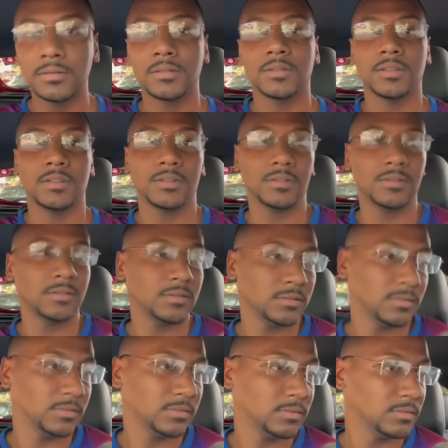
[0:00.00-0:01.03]
até que eu falei
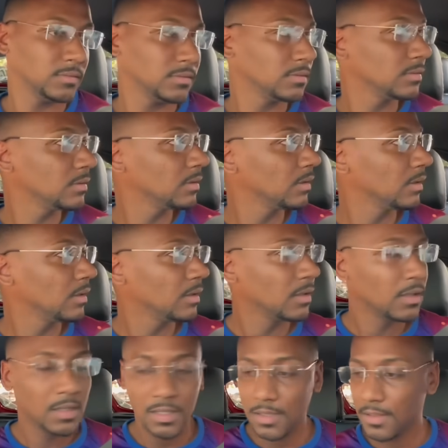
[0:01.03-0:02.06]
ele que eu te
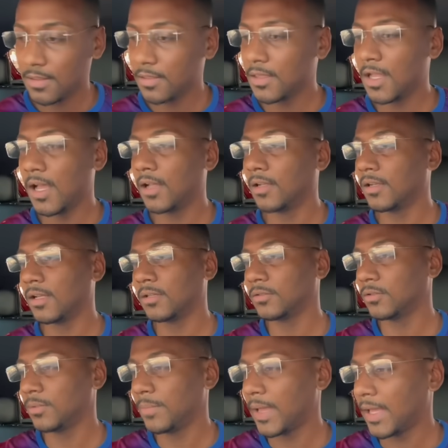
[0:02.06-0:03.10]
enrolei. Não, não,
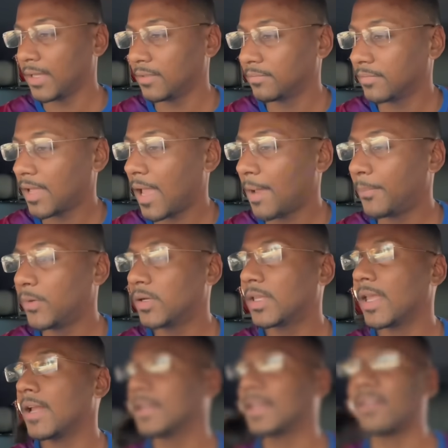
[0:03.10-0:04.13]
tudo bem. É
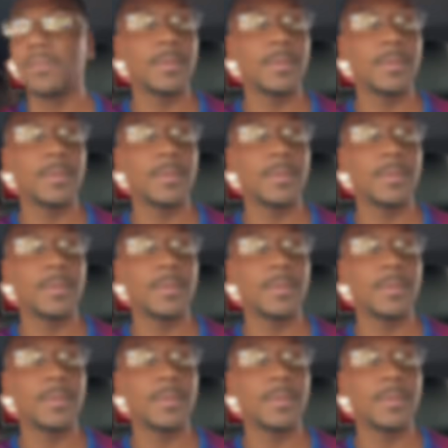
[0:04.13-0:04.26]
porque ele eu tava